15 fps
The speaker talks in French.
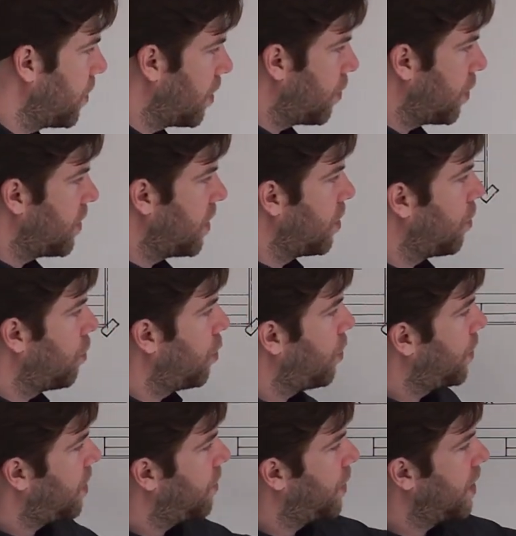cette fois-ci non plus en
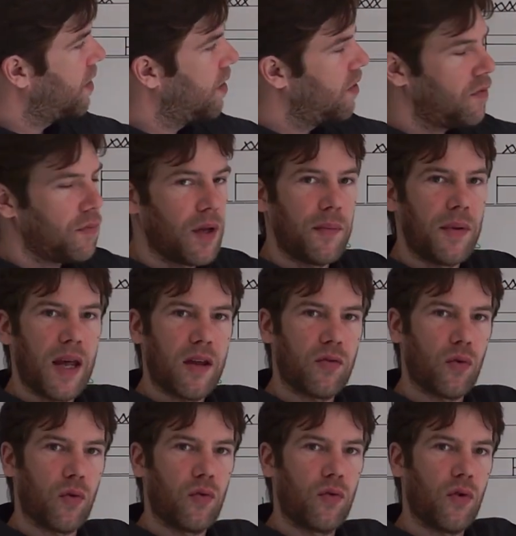perspective, mais bien
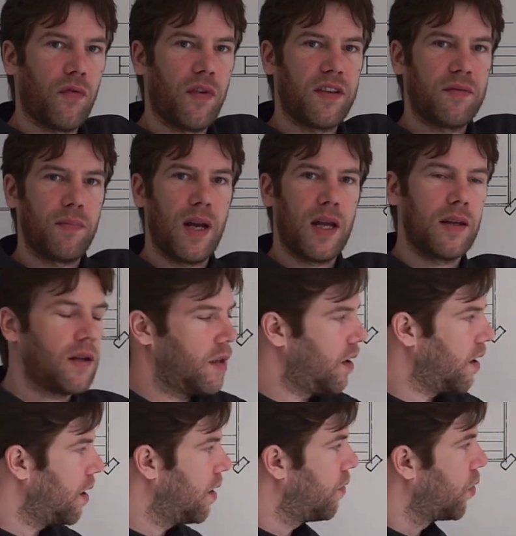sur une surface plane
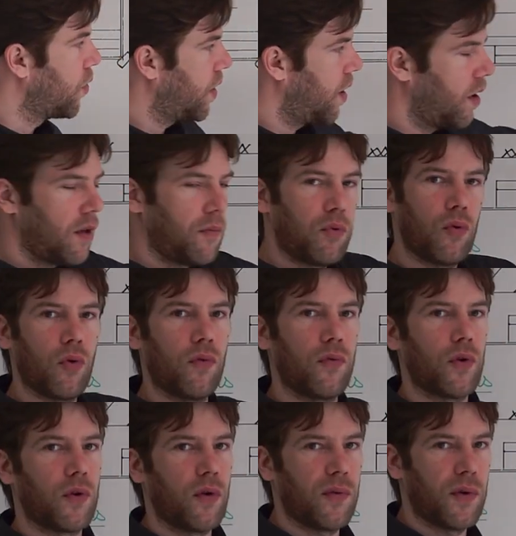qui est votre RD pur ou
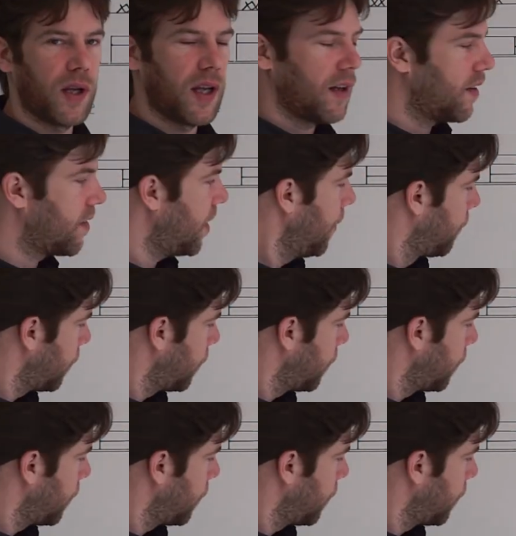votre feuille à dessin.